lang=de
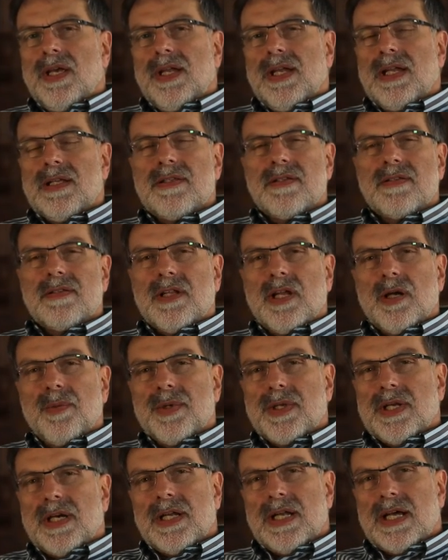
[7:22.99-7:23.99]
Das ist, glaube
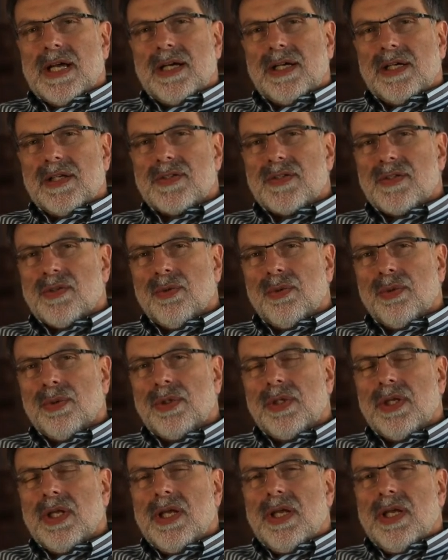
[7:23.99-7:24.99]
ich, eine
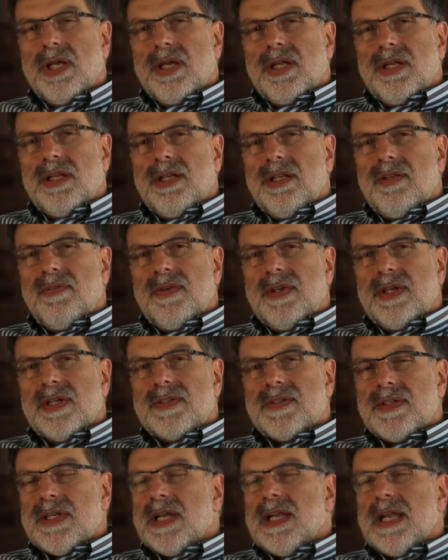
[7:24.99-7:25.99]
Aggression, die wir
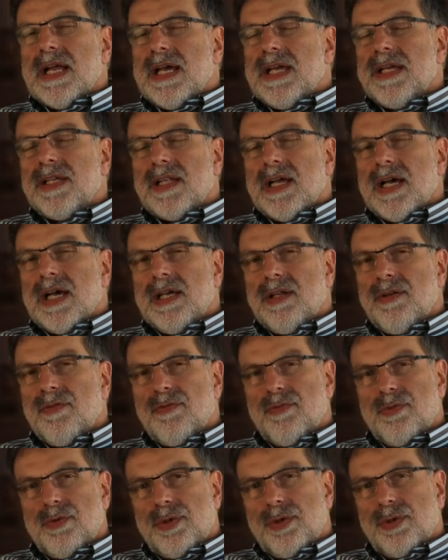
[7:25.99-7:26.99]
sehr leicht
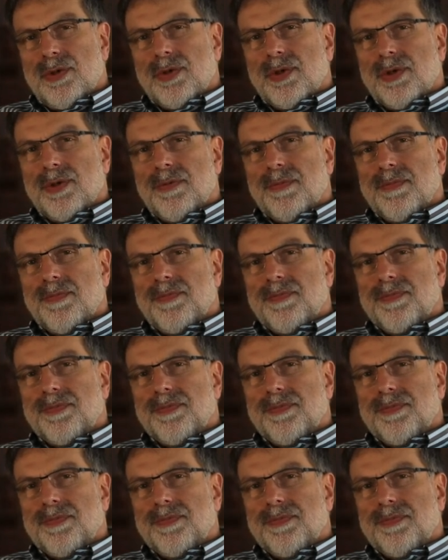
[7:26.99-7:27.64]
einfühlen können.